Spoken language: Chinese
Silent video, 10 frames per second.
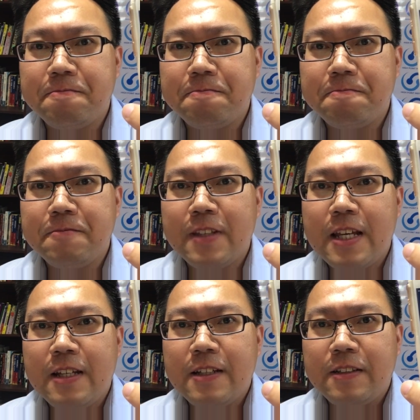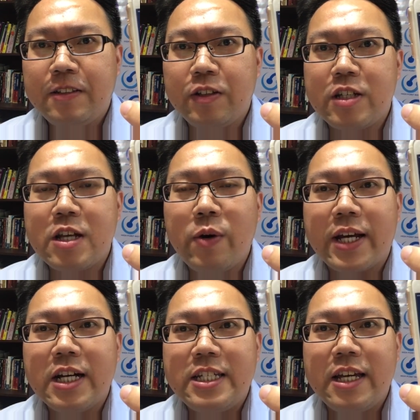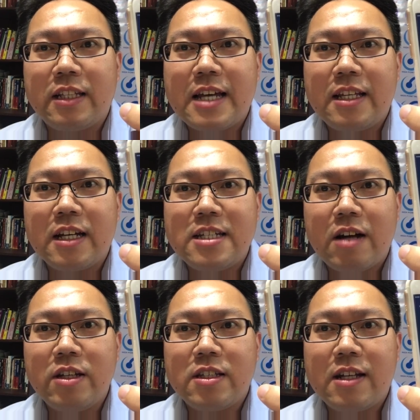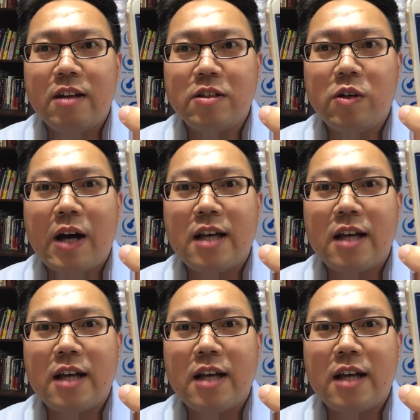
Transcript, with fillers: 着呢啊，就是社会各界在这个消息知道之后，